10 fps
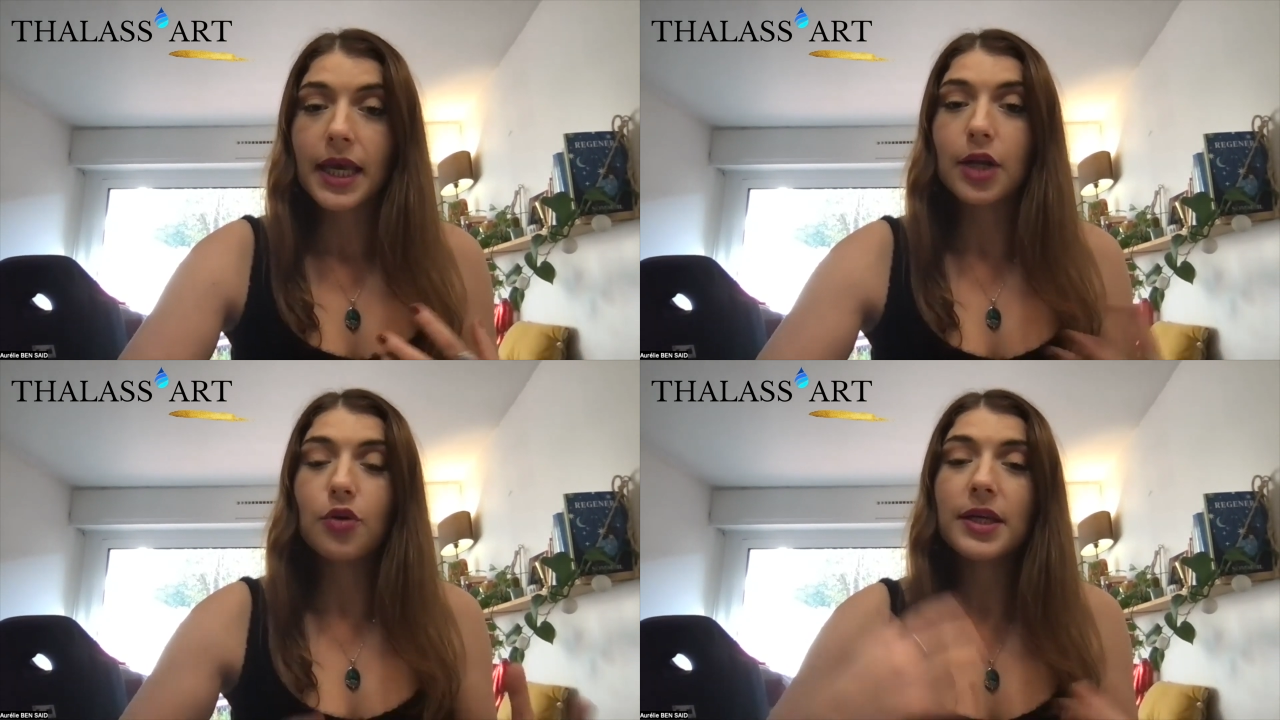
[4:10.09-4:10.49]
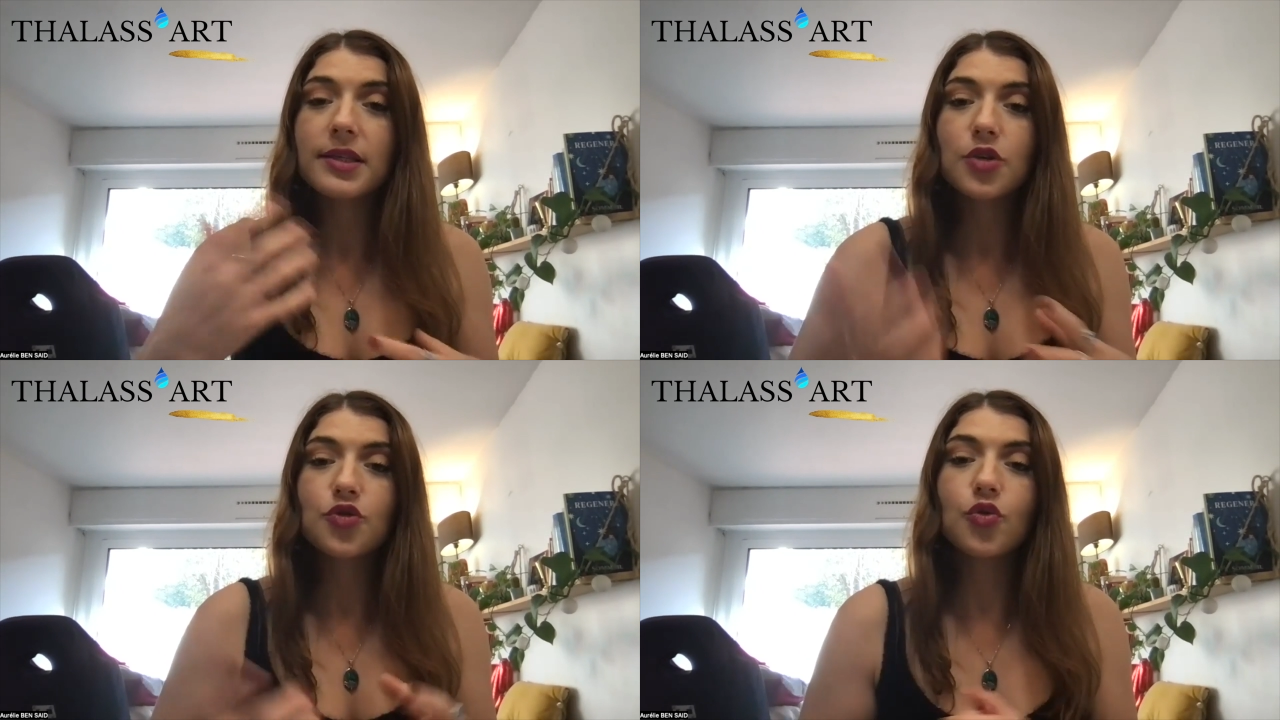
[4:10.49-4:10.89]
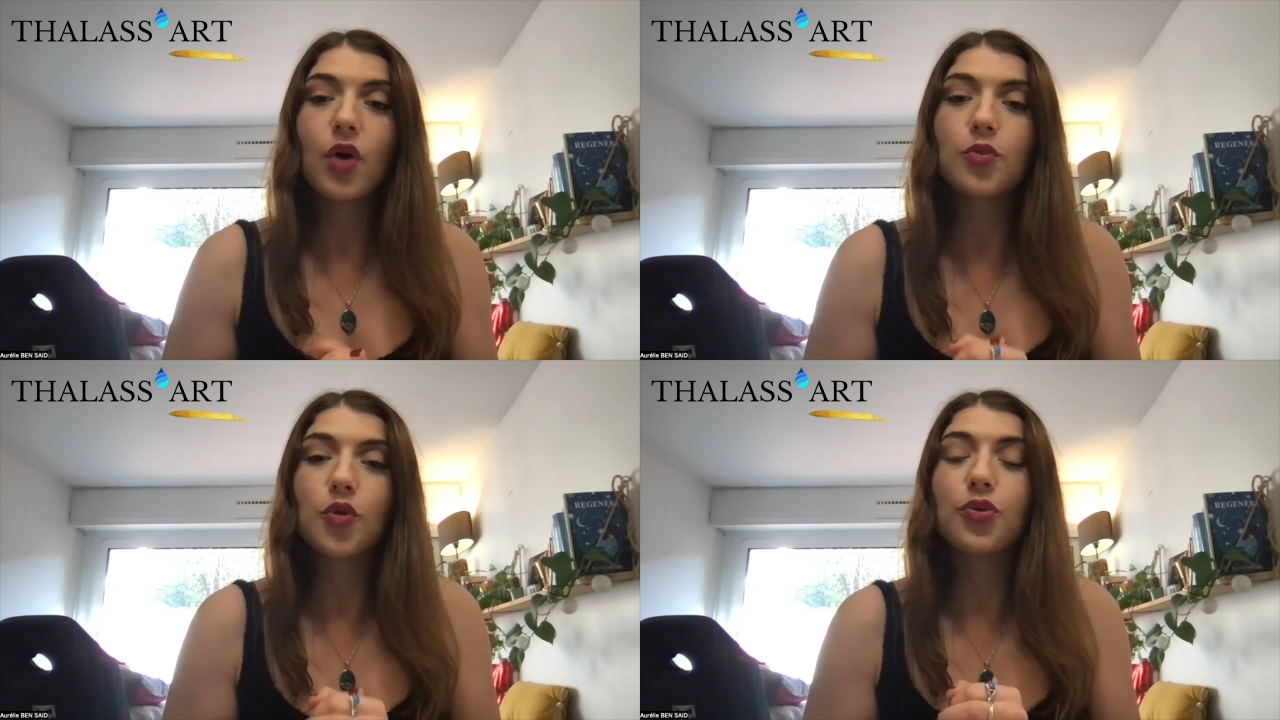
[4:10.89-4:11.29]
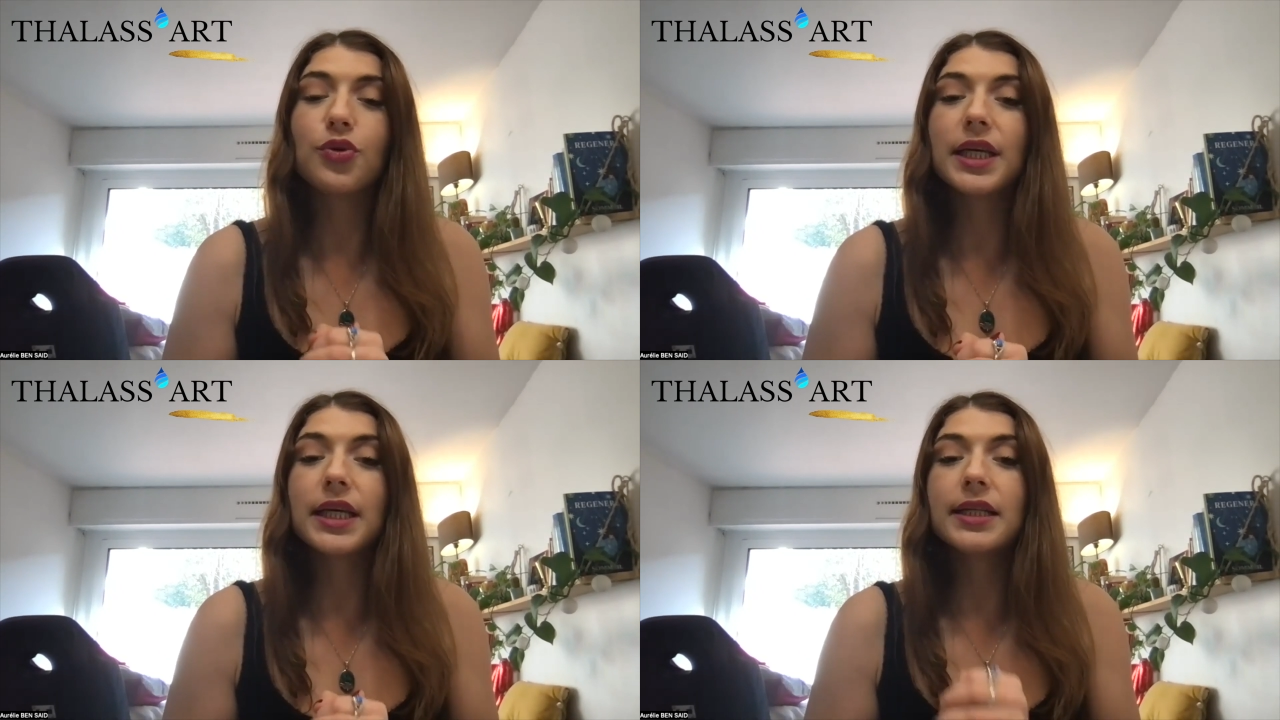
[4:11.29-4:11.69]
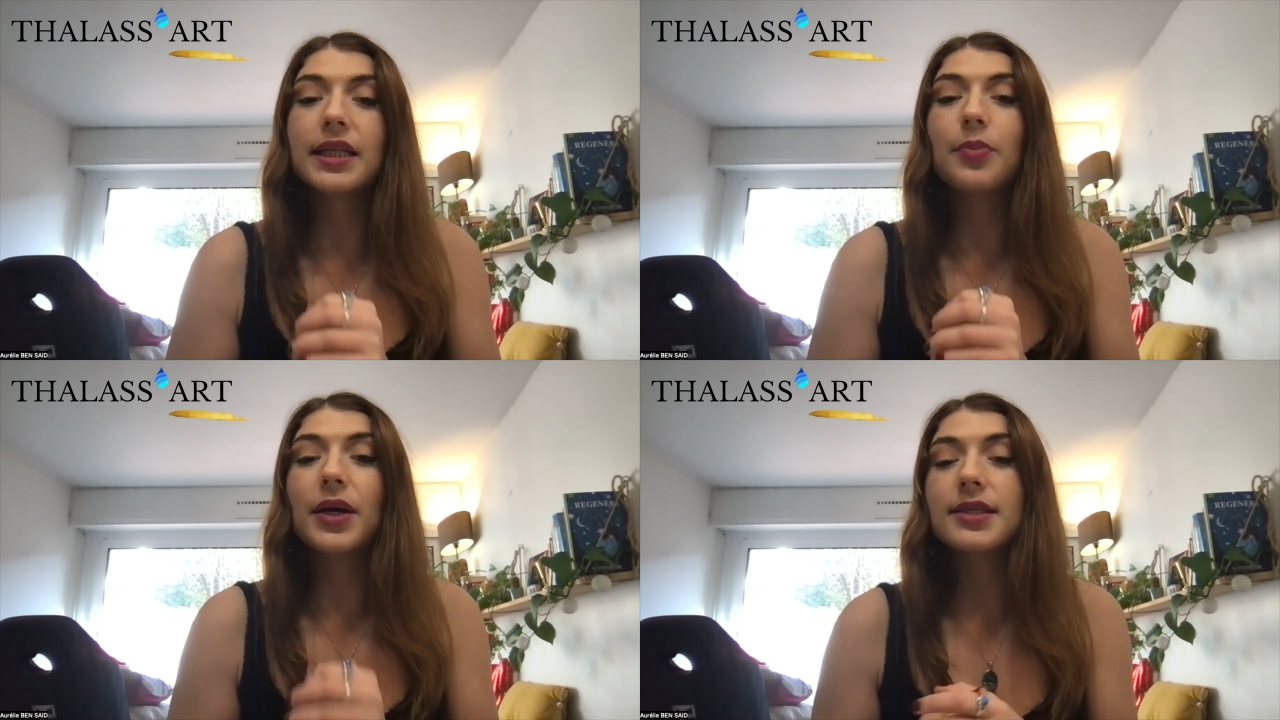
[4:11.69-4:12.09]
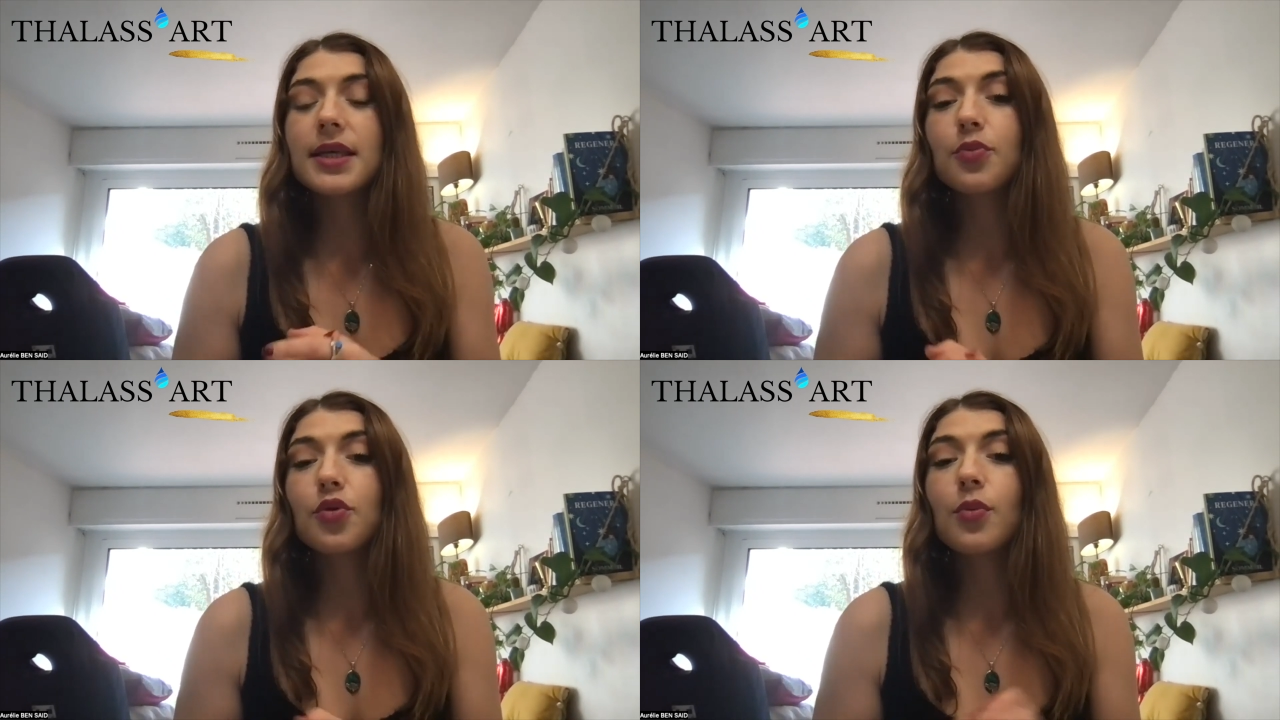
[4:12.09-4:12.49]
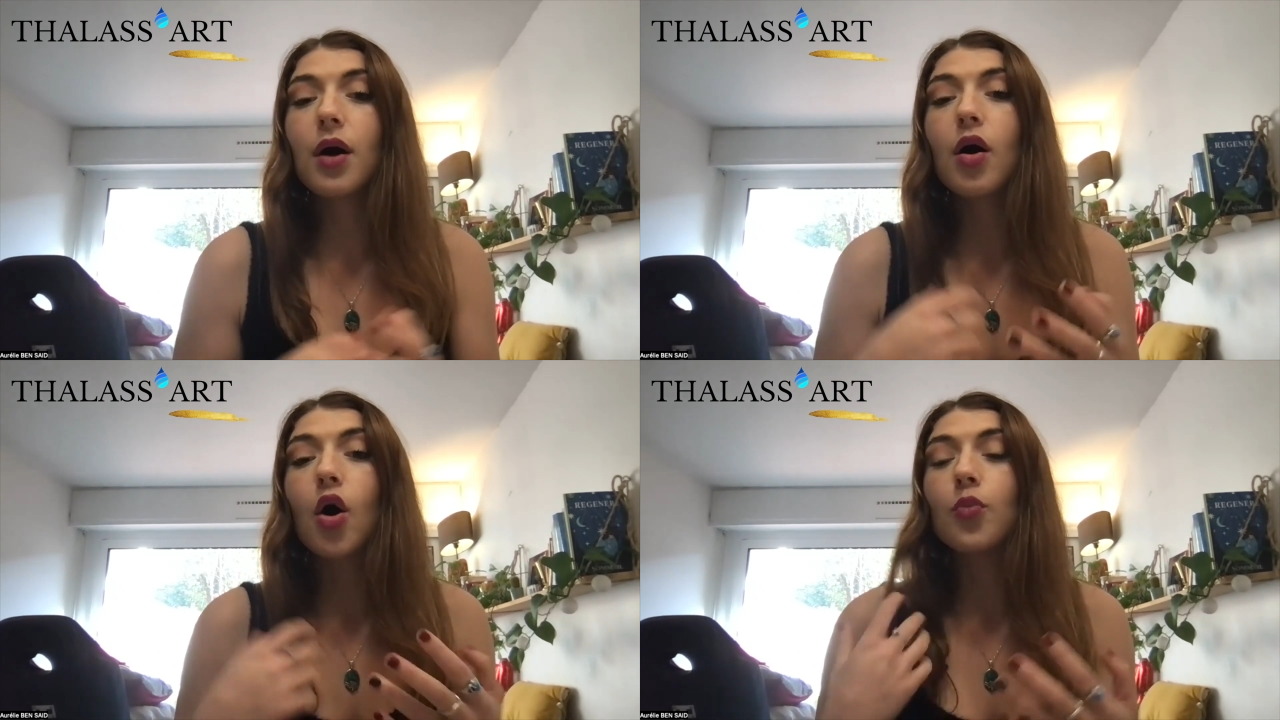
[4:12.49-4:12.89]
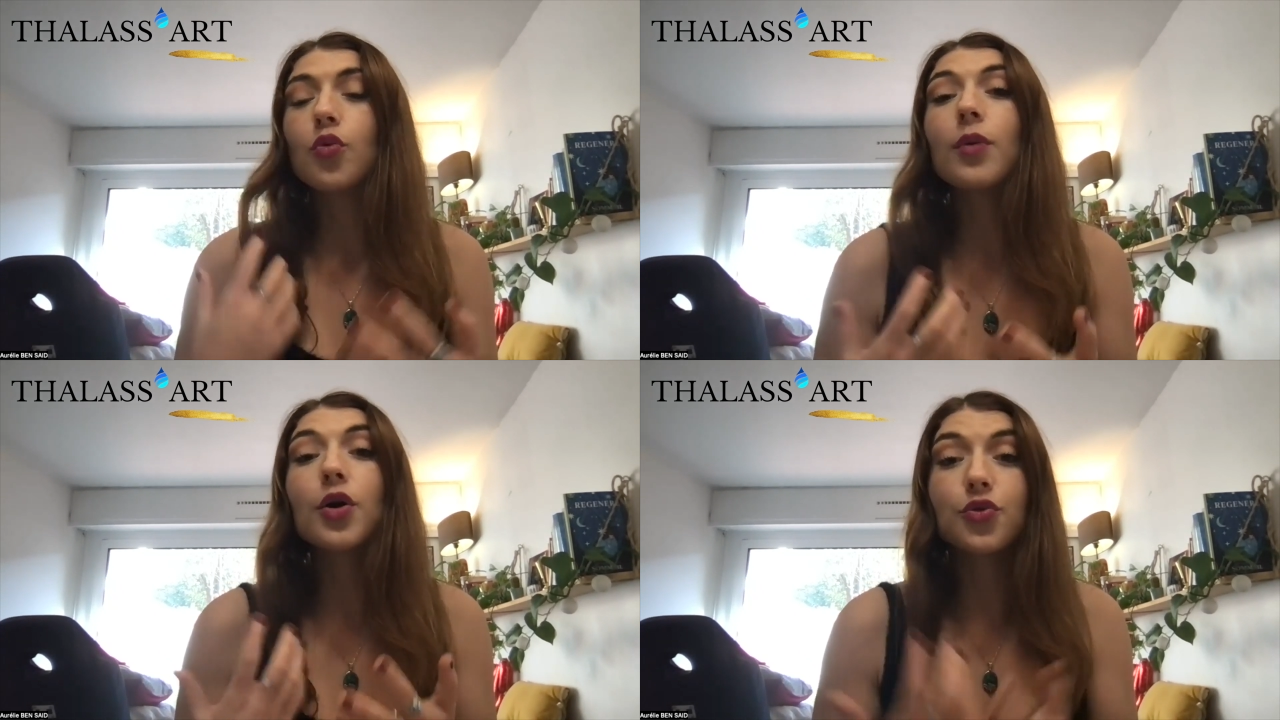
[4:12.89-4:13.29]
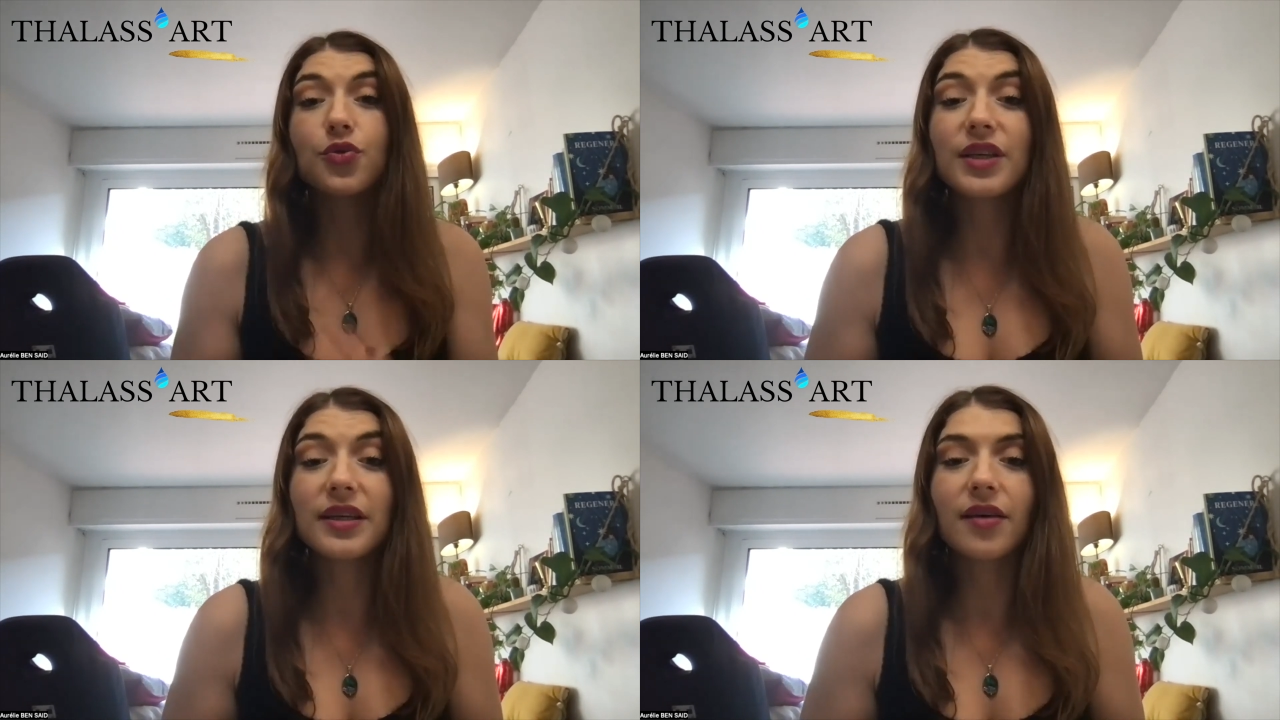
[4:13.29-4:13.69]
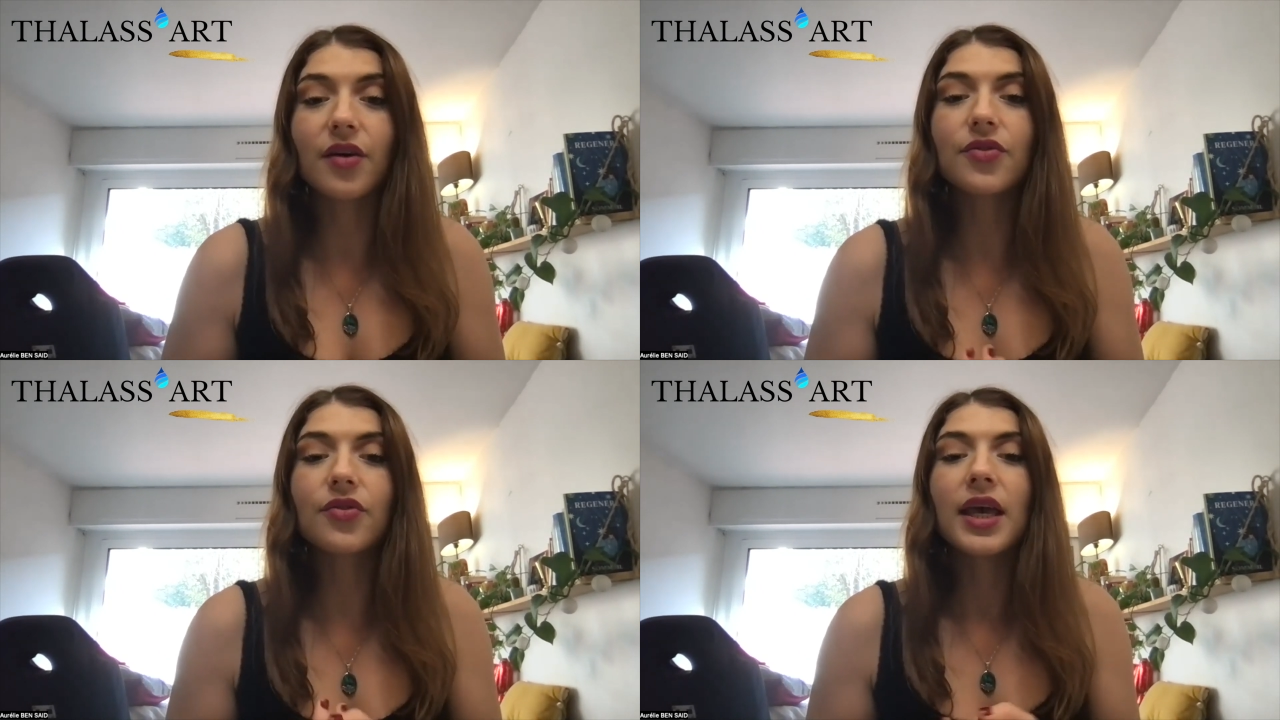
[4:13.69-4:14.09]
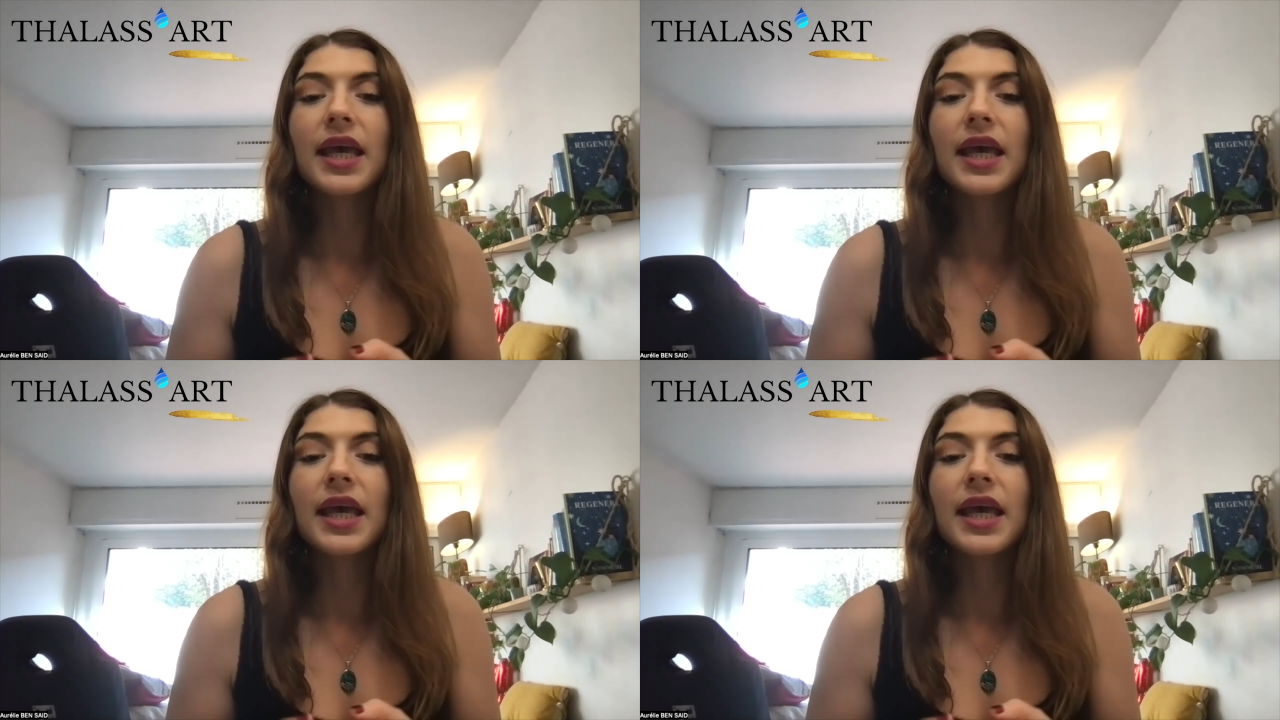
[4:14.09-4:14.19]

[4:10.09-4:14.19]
Et le massage du doigt à Montpellier n'est pas simplement un moment de détente,